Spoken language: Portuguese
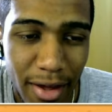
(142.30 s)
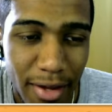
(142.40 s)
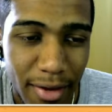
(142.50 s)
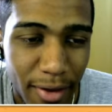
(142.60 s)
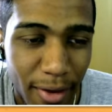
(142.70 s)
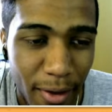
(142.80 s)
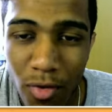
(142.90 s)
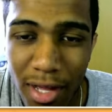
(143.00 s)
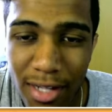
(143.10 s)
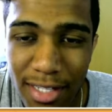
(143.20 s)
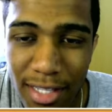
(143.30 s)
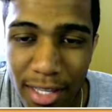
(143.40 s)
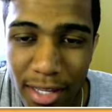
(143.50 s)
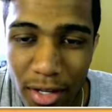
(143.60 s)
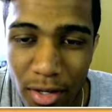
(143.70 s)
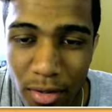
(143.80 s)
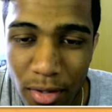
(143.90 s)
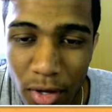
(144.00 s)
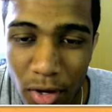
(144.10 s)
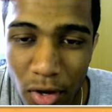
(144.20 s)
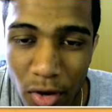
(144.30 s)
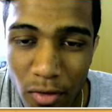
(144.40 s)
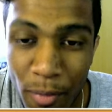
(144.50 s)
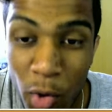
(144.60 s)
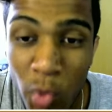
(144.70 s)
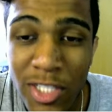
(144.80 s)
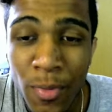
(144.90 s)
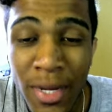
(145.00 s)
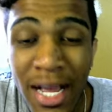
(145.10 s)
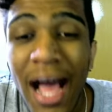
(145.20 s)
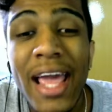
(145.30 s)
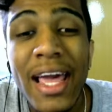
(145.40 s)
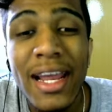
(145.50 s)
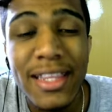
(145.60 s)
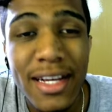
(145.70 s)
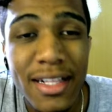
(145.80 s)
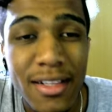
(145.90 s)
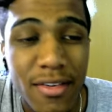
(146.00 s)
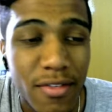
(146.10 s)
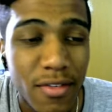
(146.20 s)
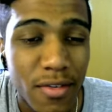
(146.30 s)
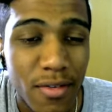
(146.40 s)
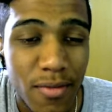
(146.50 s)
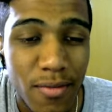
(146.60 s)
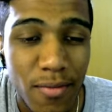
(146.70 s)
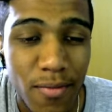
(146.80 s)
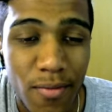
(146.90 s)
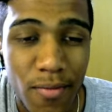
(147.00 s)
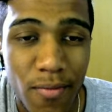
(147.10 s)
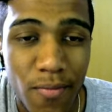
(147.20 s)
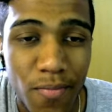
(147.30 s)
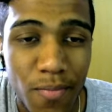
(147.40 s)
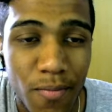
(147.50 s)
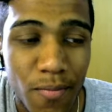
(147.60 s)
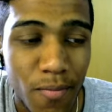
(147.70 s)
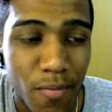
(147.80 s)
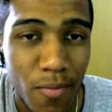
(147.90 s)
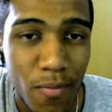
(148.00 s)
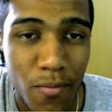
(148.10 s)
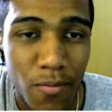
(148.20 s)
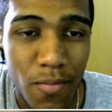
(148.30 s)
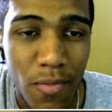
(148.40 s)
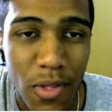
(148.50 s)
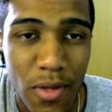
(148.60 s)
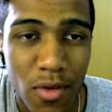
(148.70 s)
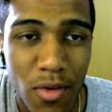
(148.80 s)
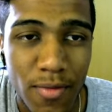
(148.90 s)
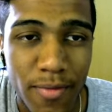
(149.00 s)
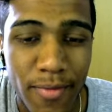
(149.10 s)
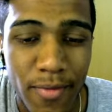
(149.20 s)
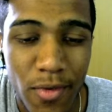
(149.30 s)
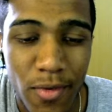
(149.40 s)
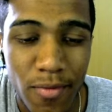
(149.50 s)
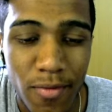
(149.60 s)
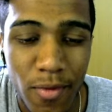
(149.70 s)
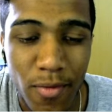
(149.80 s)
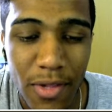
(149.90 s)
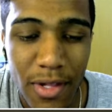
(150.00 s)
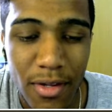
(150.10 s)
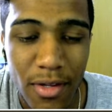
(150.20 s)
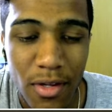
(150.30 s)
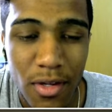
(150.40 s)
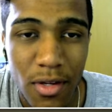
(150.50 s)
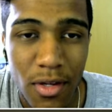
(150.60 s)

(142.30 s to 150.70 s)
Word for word: Tá. Não, cara, sai daqui. Vamos perguntar sobre a carreira é dela. Fuba Torca? Hmm. Tribs. Vamos lá.